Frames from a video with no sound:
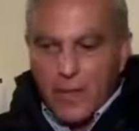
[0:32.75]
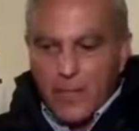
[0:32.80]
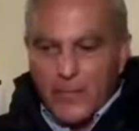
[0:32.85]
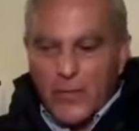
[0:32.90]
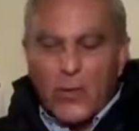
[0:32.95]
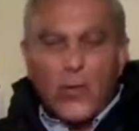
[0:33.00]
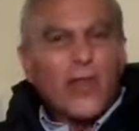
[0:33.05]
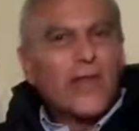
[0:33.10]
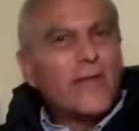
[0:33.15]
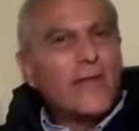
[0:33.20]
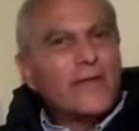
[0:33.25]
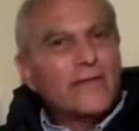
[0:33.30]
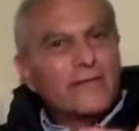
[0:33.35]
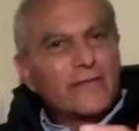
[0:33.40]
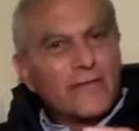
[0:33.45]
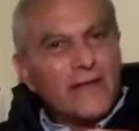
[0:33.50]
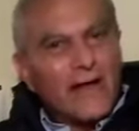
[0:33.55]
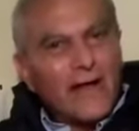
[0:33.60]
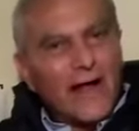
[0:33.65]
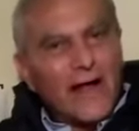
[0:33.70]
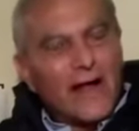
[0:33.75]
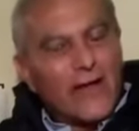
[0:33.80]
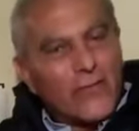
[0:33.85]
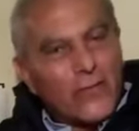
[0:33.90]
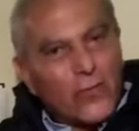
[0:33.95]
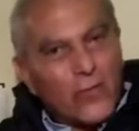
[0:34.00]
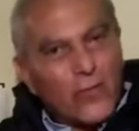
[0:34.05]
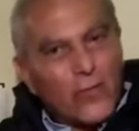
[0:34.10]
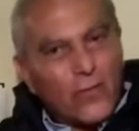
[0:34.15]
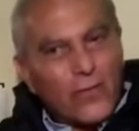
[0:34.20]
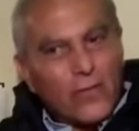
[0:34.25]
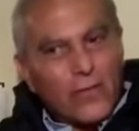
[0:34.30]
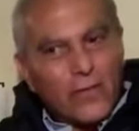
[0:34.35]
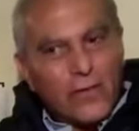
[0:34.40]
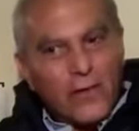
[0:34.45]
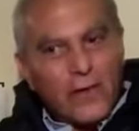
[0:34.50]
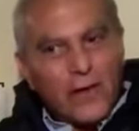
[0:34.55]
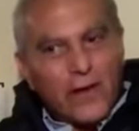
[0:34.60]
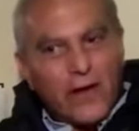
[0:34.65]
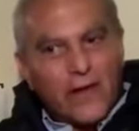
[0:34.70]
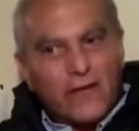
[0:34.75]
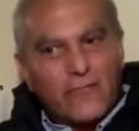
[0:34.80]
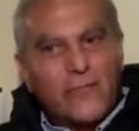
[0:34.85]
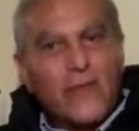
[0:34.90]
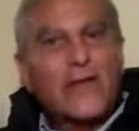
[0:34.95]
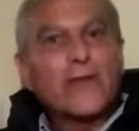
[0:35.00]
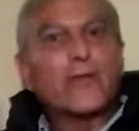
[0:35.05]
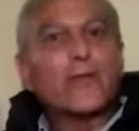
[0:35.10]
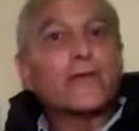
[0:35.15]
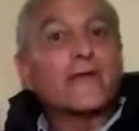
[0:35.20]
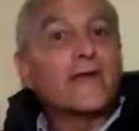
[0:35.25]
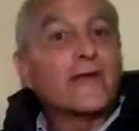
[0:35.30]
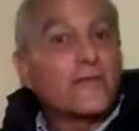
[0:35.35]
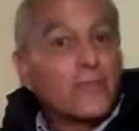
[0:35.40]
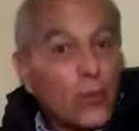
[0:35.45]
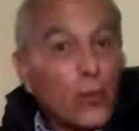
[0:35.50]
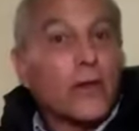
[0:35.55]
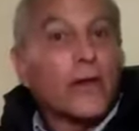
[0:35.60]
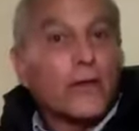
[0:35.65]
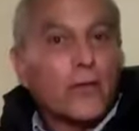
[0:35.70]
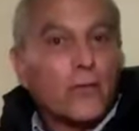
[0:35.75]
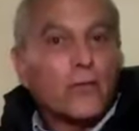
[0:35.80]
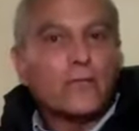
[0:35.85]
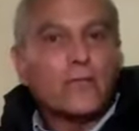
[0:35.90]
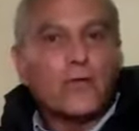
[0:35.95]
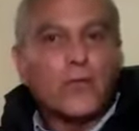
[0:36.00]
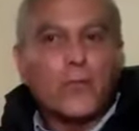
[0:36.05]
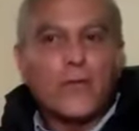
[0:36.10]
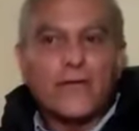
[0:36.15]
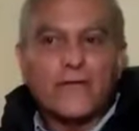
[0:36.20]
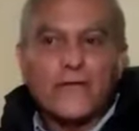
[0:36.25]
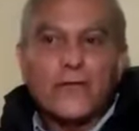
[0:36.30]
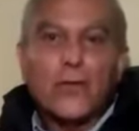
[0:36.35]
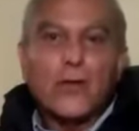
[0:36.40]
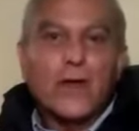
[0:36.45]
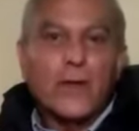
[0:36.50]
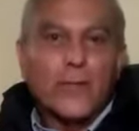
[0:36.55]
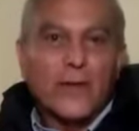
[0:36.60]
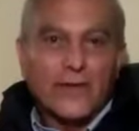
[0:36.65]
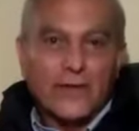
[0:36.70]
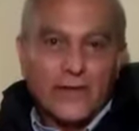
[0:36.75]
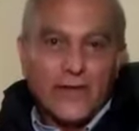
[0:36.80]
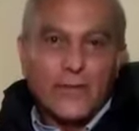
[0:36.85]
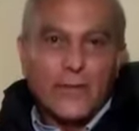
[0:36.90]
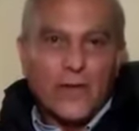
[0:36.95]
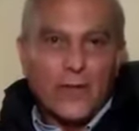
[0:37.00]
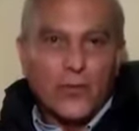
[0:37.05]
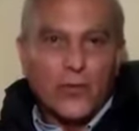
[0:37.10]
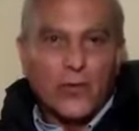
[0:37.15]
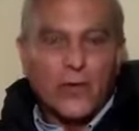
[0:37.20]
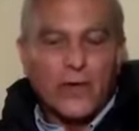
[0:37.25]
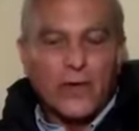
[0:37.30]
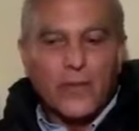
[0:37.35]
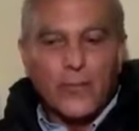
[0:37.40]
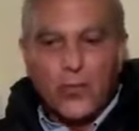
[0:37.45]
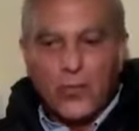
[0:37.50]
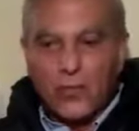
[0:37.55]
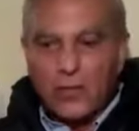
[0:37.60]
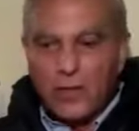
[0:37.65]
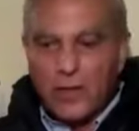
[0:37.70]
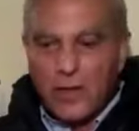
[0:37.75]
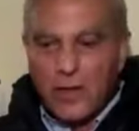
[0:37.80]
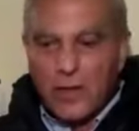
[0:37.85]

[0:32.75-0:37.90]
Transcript: Pero además han habido aspectos exógenos, como ha sido la pandemia, por ejemplo,